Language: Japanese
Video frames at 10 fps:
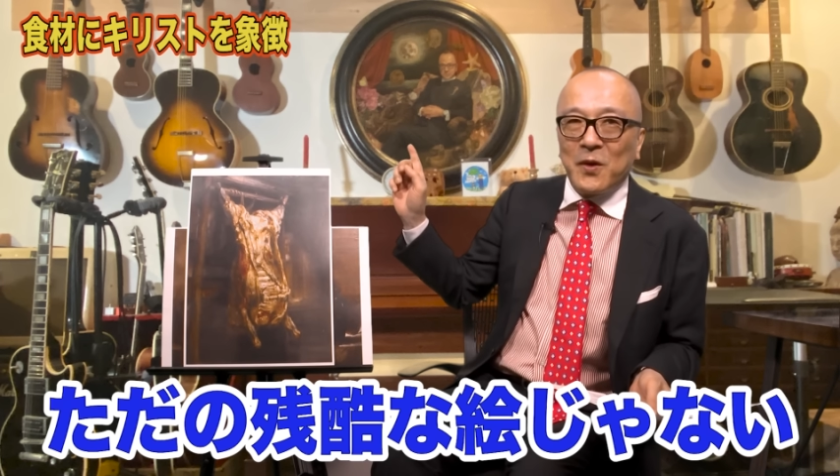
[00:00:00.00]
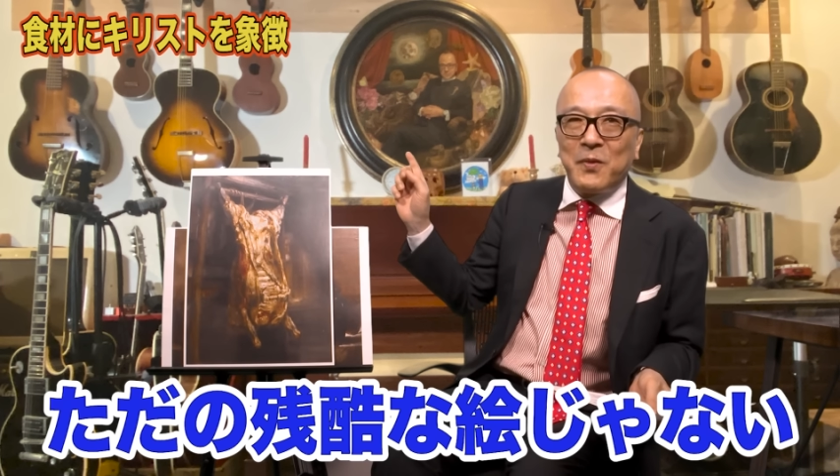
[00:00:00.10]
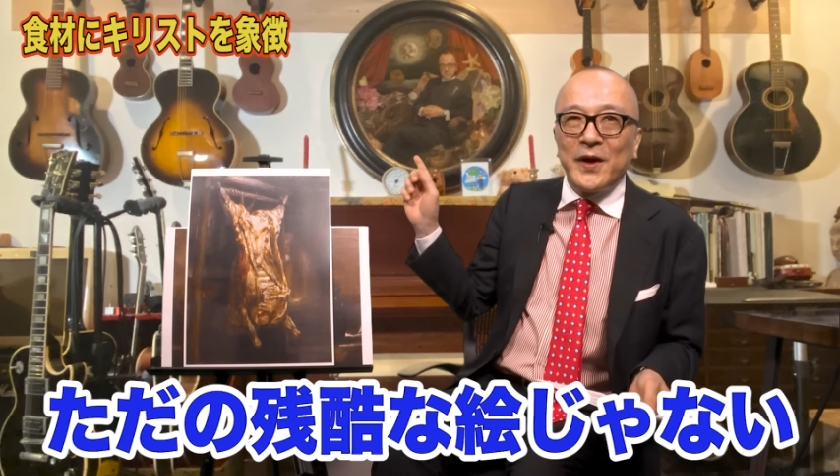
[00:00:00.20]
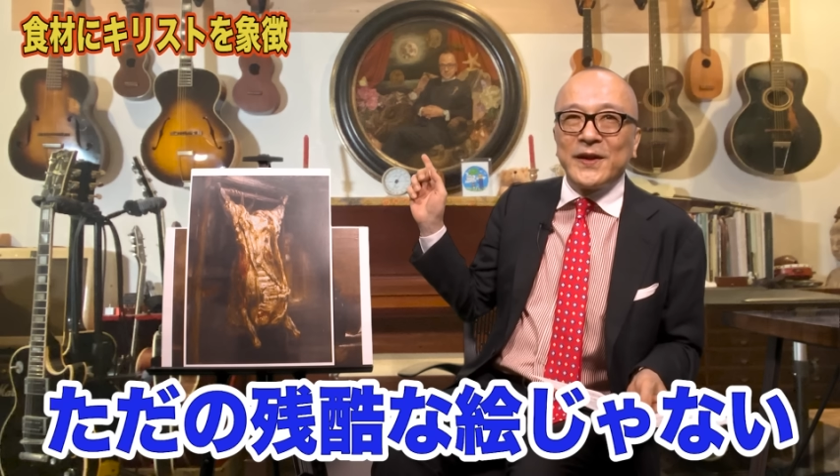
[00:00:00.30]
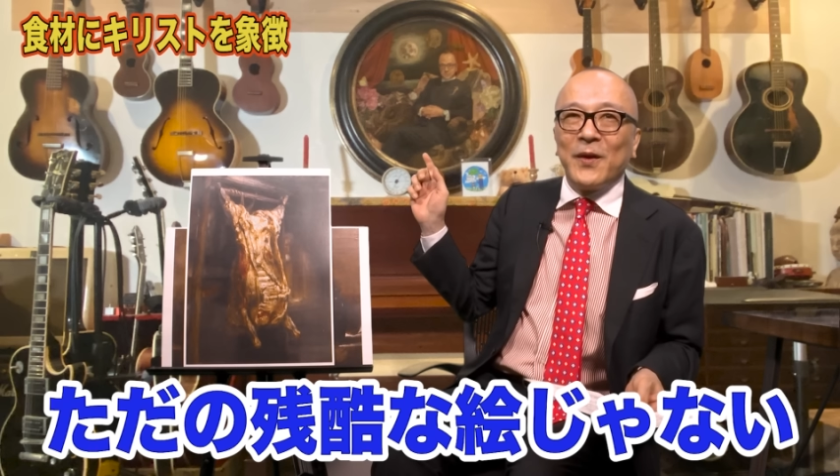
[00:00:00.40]

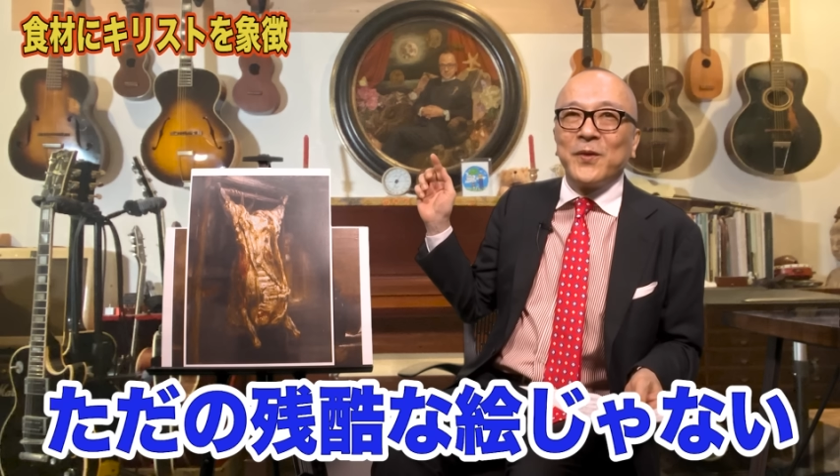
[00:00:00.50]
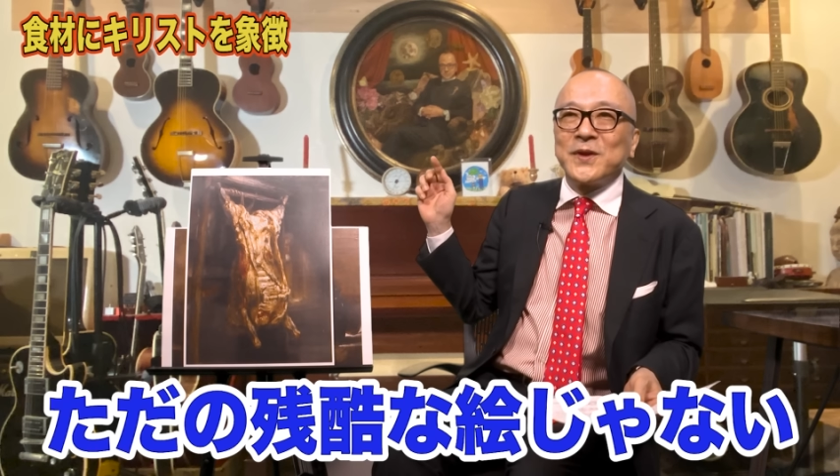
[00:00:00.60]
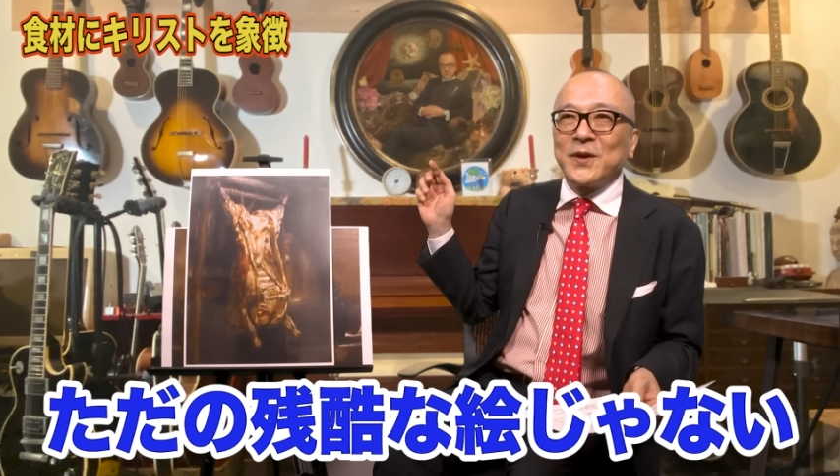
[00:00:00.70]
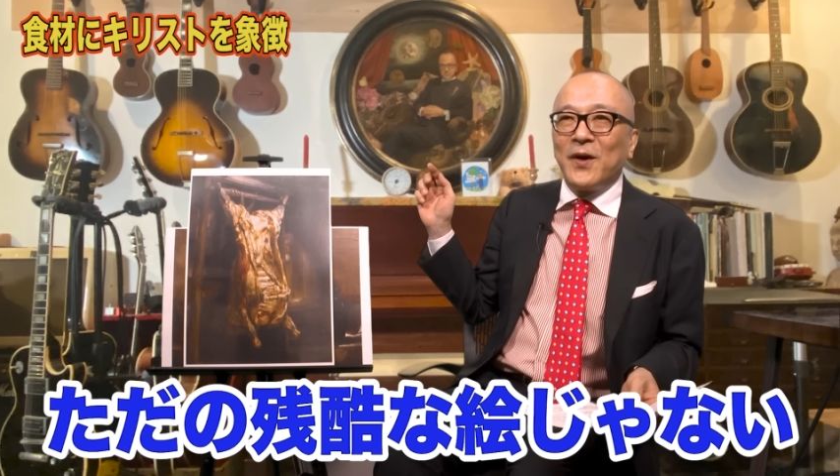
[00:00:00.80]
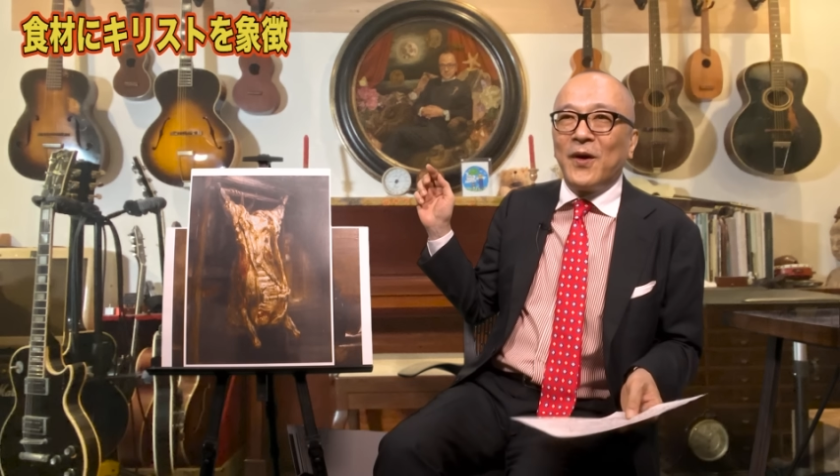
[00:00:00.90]
覚えてお
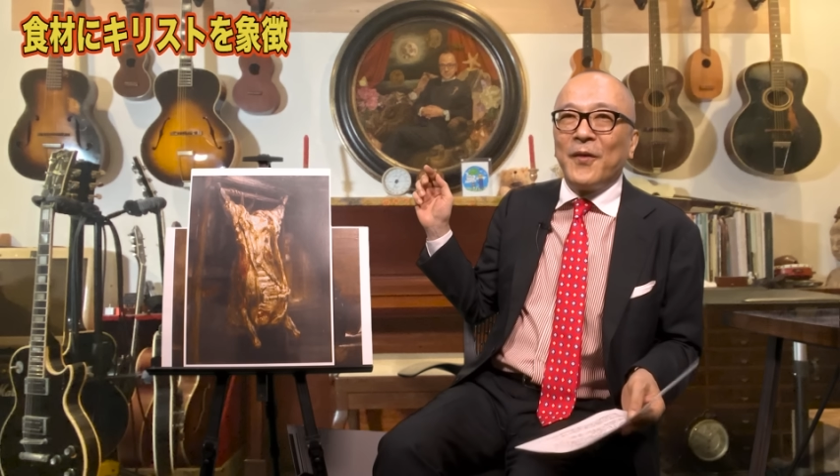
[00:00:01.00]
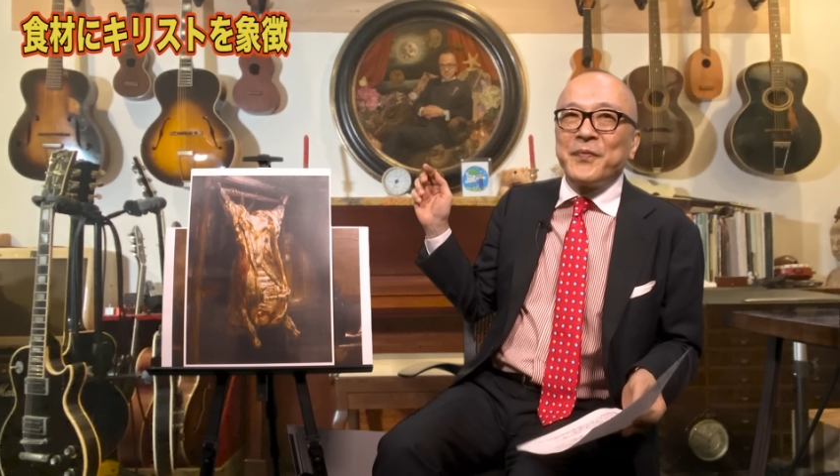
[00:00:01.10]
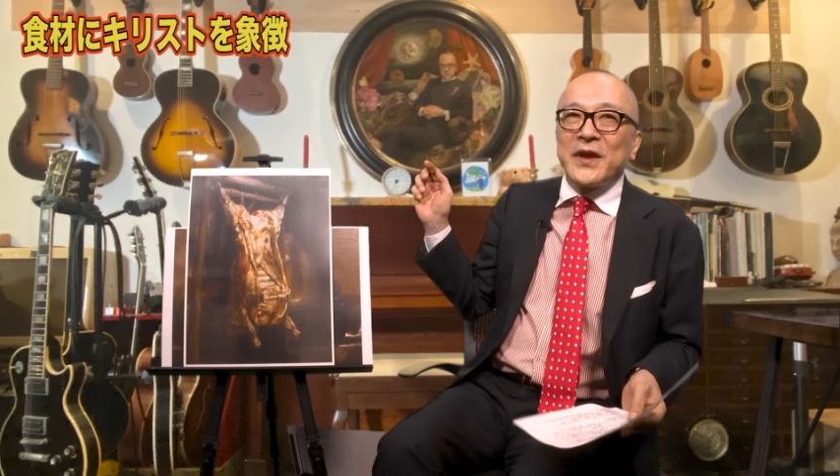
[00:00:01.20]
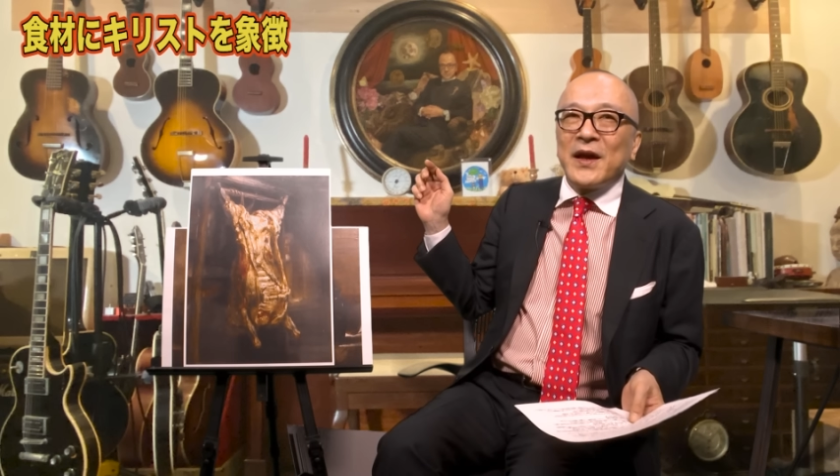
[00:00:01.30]
くと